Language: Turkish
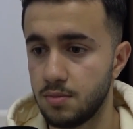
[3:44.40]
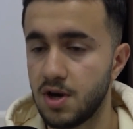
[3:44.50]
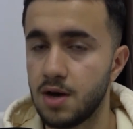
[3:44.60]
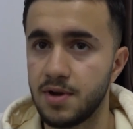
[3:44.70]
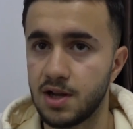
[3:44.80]
Bir
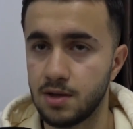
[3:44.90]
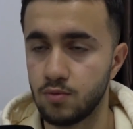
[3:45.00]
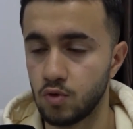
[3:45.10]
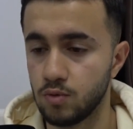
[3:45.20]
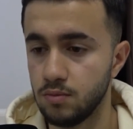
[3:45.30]
haber
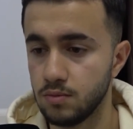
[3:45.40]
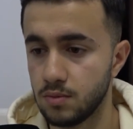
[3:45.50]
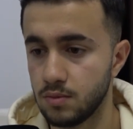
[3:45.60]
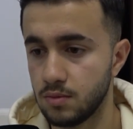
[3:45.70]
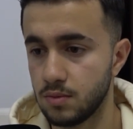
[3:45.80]
alamıyordum
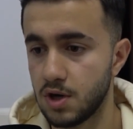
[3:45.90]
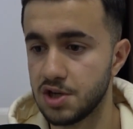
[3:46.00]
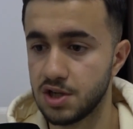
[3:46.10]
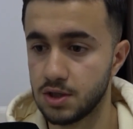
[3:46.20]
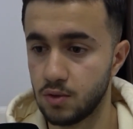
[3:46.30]

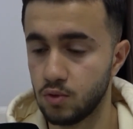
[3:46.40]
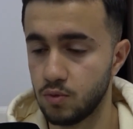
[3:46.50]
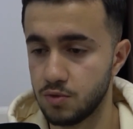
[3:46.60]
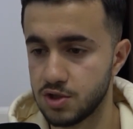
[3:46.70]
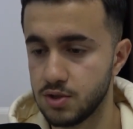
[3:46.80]
aşağıda
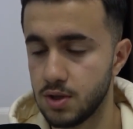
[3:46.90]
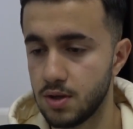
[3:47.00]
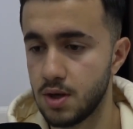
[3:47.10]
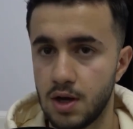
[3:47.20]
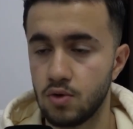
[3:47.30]
olduğum için.
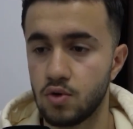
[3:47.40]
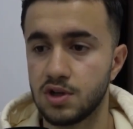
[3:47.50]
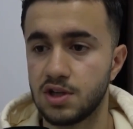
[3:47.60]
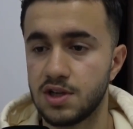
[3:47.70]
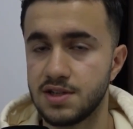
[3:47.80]
Yani e,
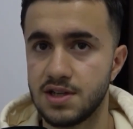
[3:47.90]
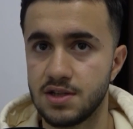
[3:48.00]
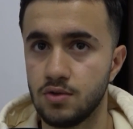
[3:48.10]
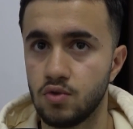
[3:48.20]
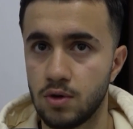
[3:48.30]
yukarıdakilerin
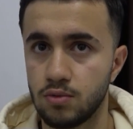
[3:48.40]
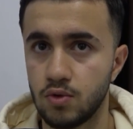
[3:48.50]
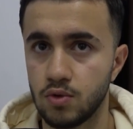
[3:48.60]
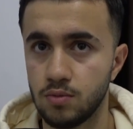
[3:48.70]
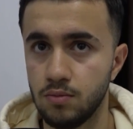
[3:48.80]
seslerini
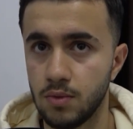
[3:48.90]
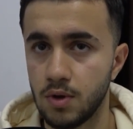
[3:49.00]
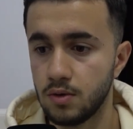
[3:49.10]
duyabiliyordum.